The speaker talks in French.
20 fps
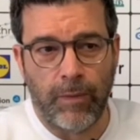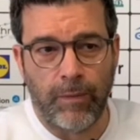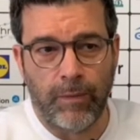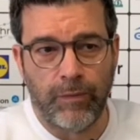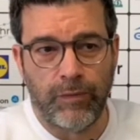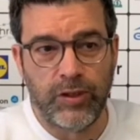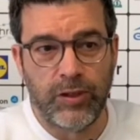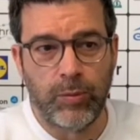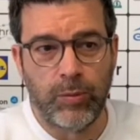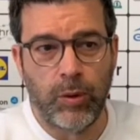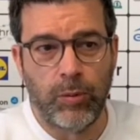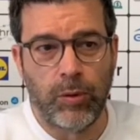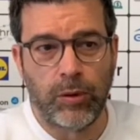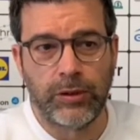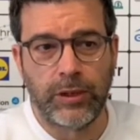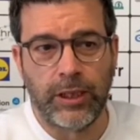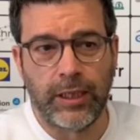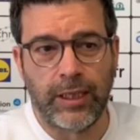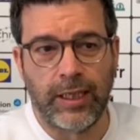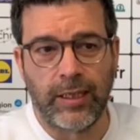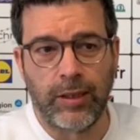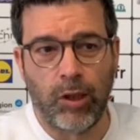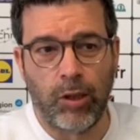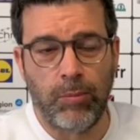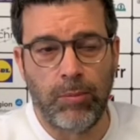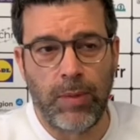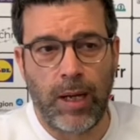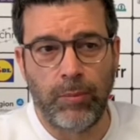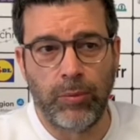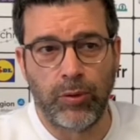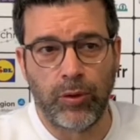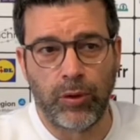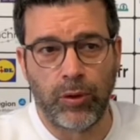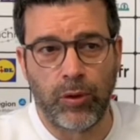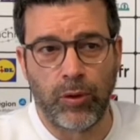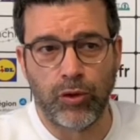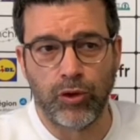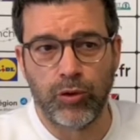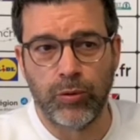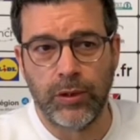visiblement, c'est écrit dans le marbre que quand
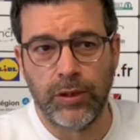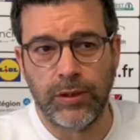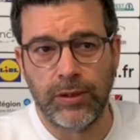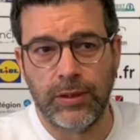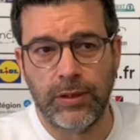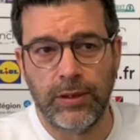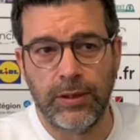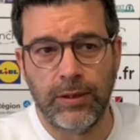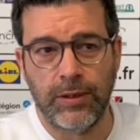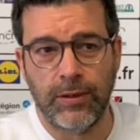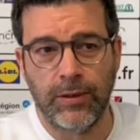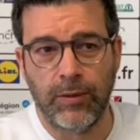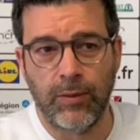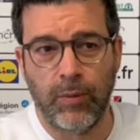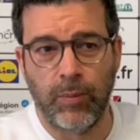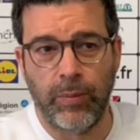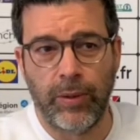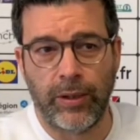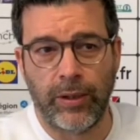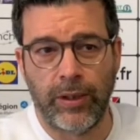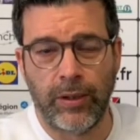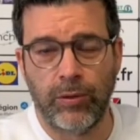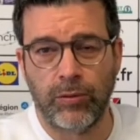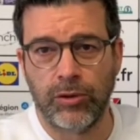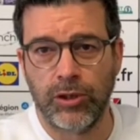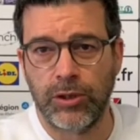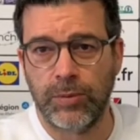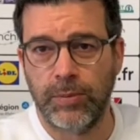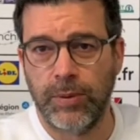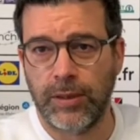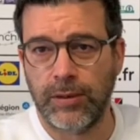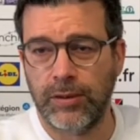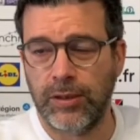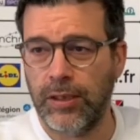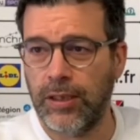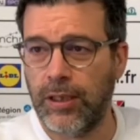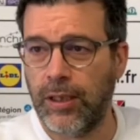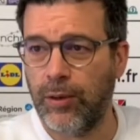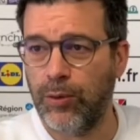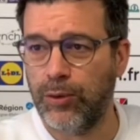on jouait ici, euh, on perdait. Donc j'espère que c'est
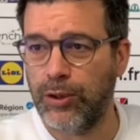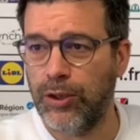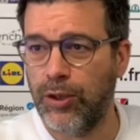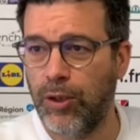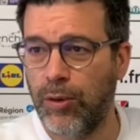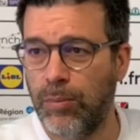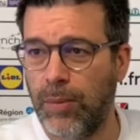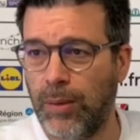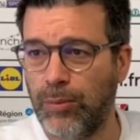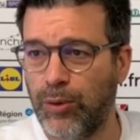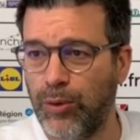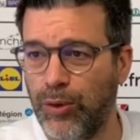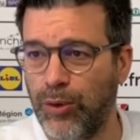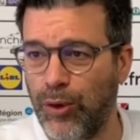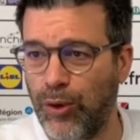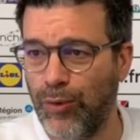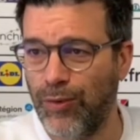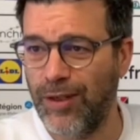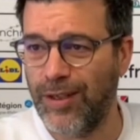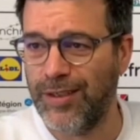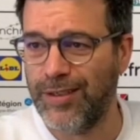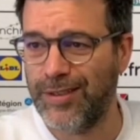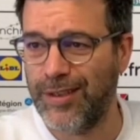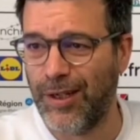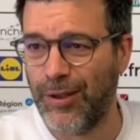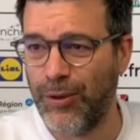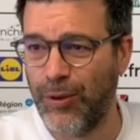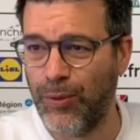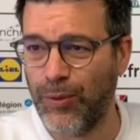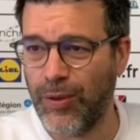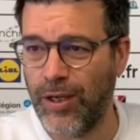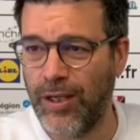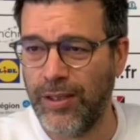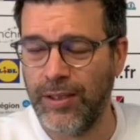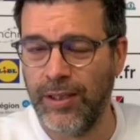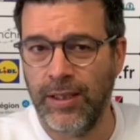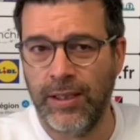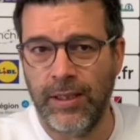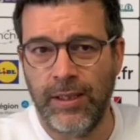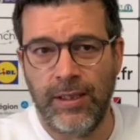écrit aussi dans le marbre que quand on va à l'extérieur, on gagne.
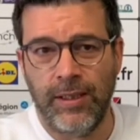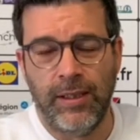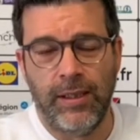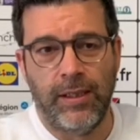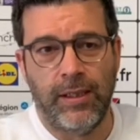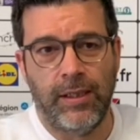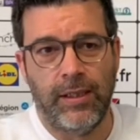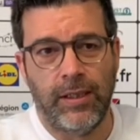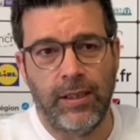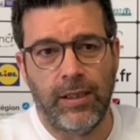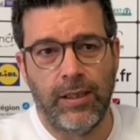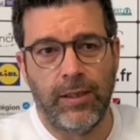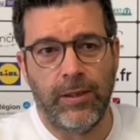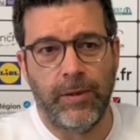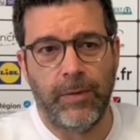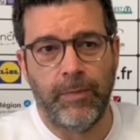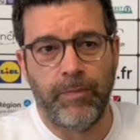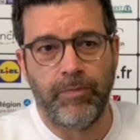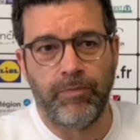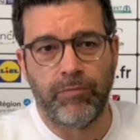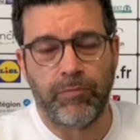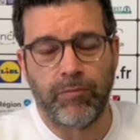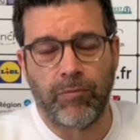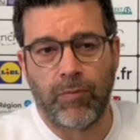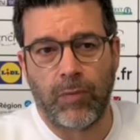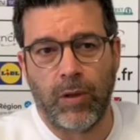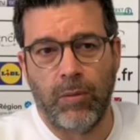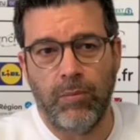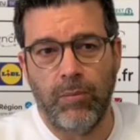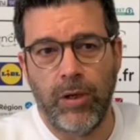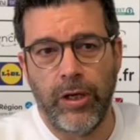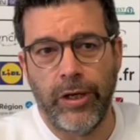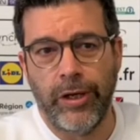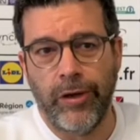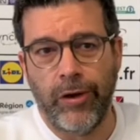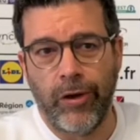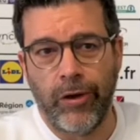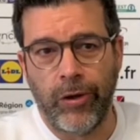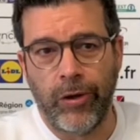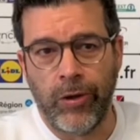Euh,
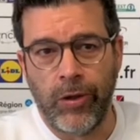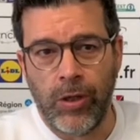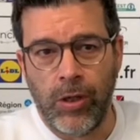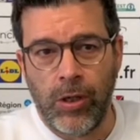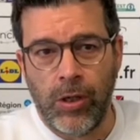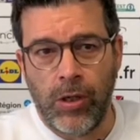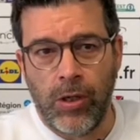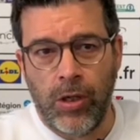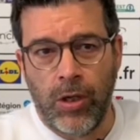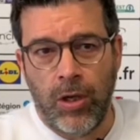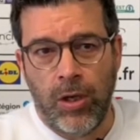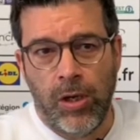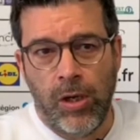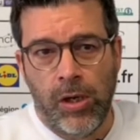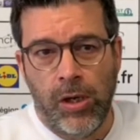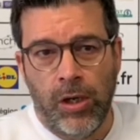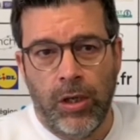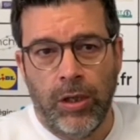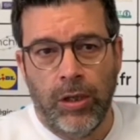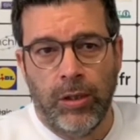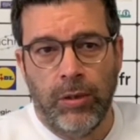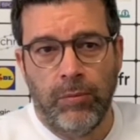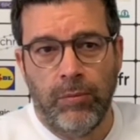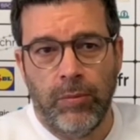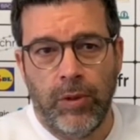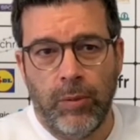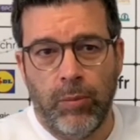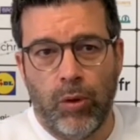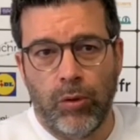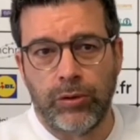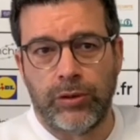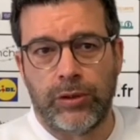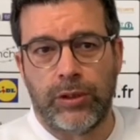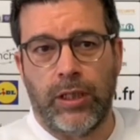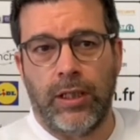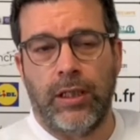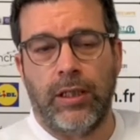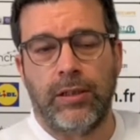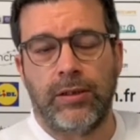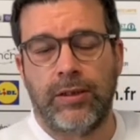euh, mais, bon,
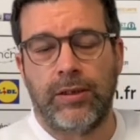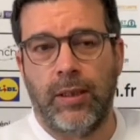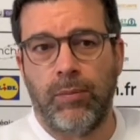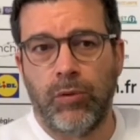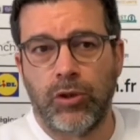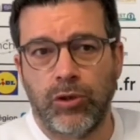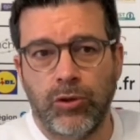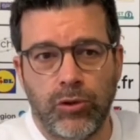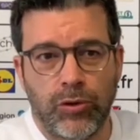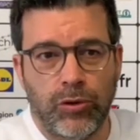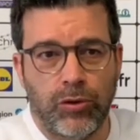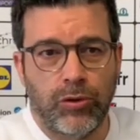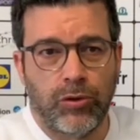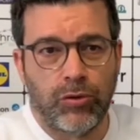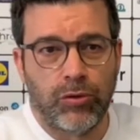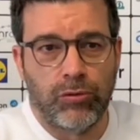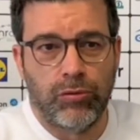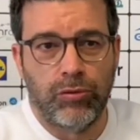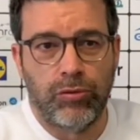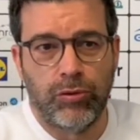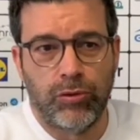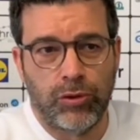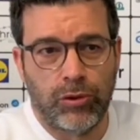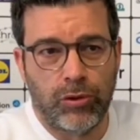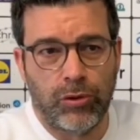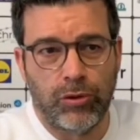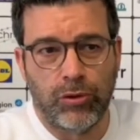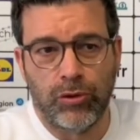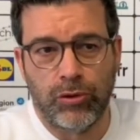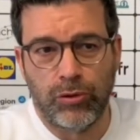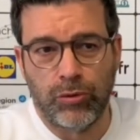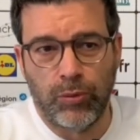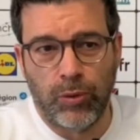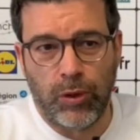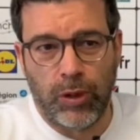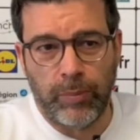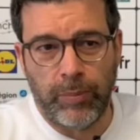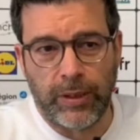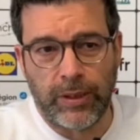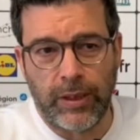ça, moi, je, me
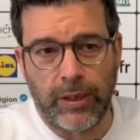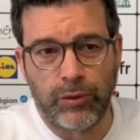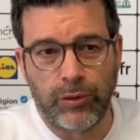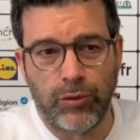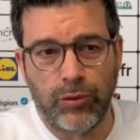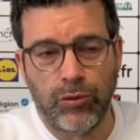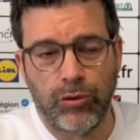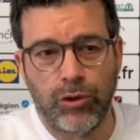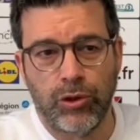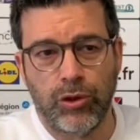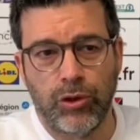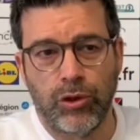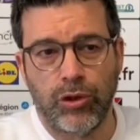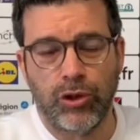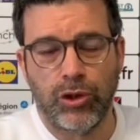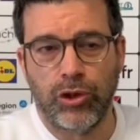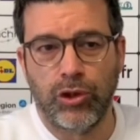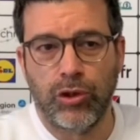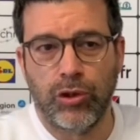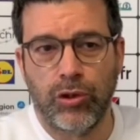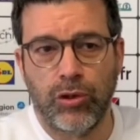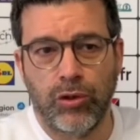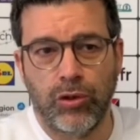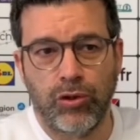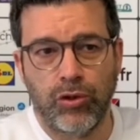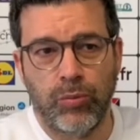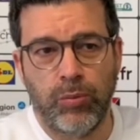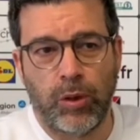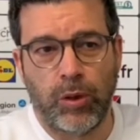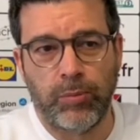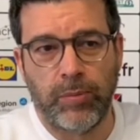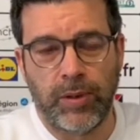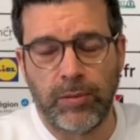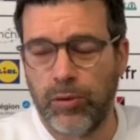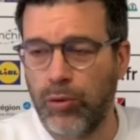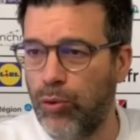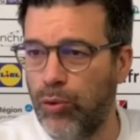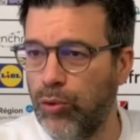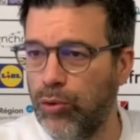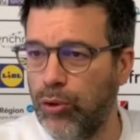répète là-dessus, je ne porte pas
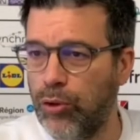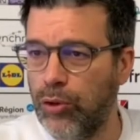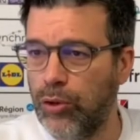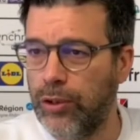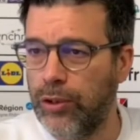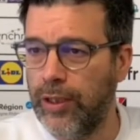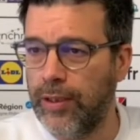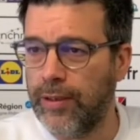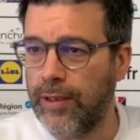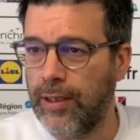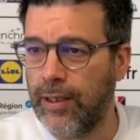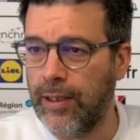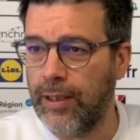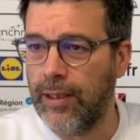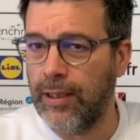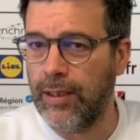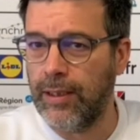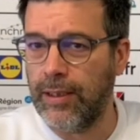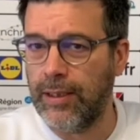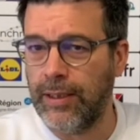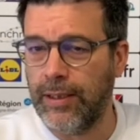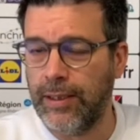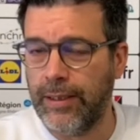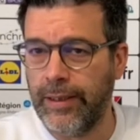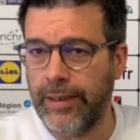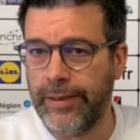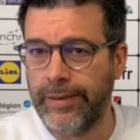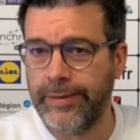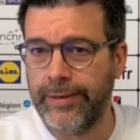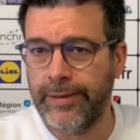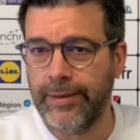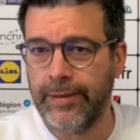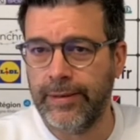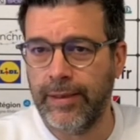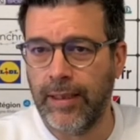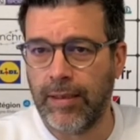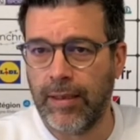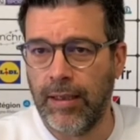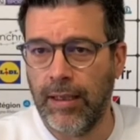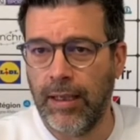trop d'intérêt à, ces
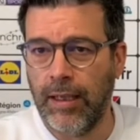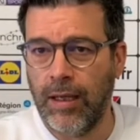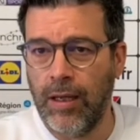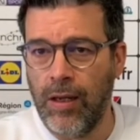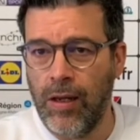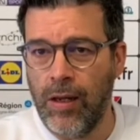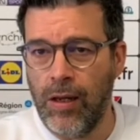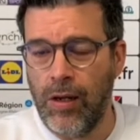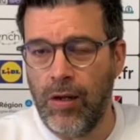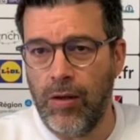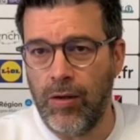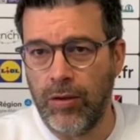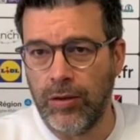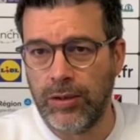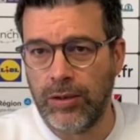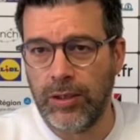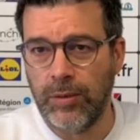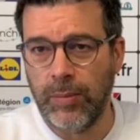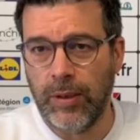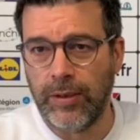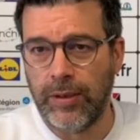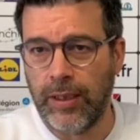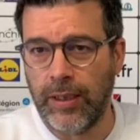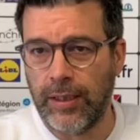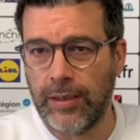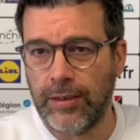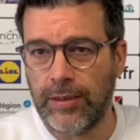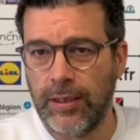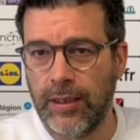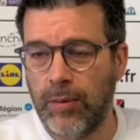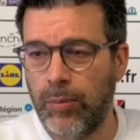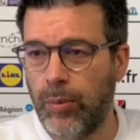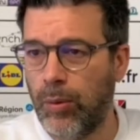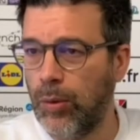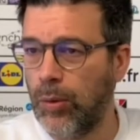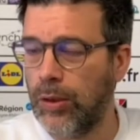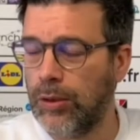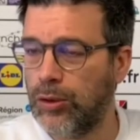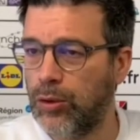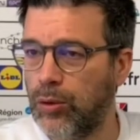stats-là. ce qui m'intéresse, c'est la
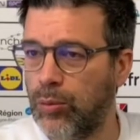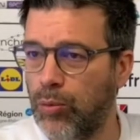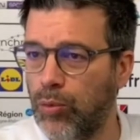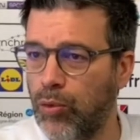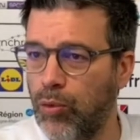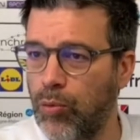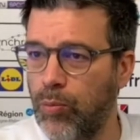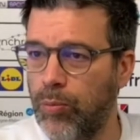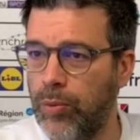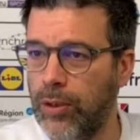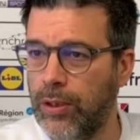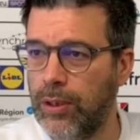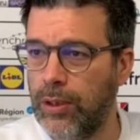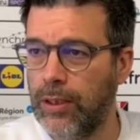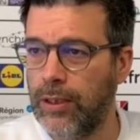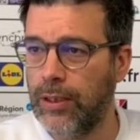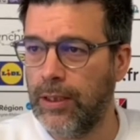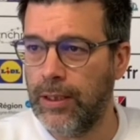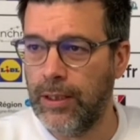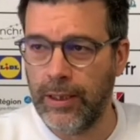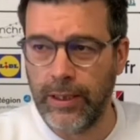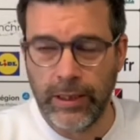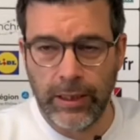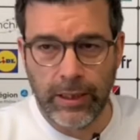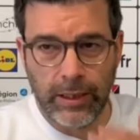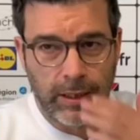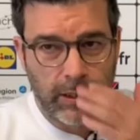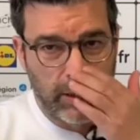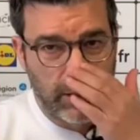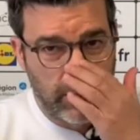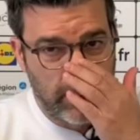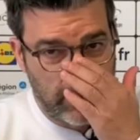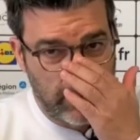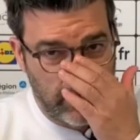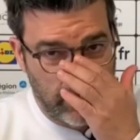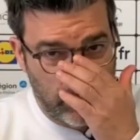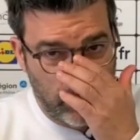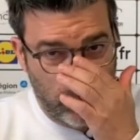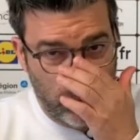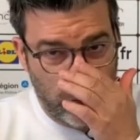progression de mon groupe et,
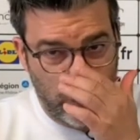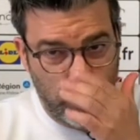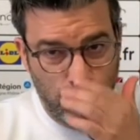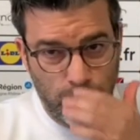d'essayer de,